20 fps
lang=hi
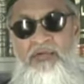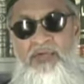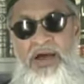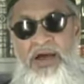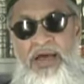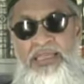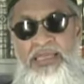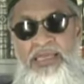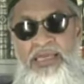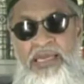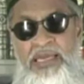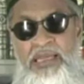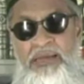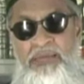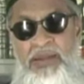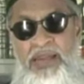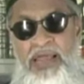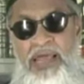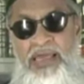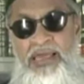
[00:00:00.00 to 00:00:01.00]
फायदे के लिए
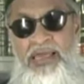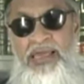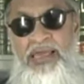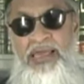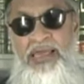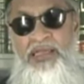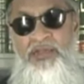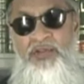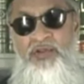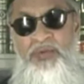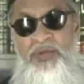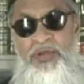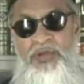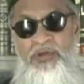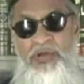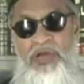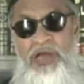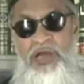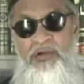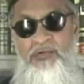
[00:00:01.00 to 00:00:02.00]
बनाए गए हैं तुम
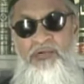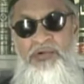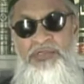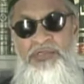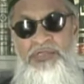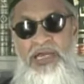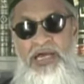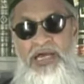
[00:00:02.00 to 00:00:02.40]
इनका गोश्त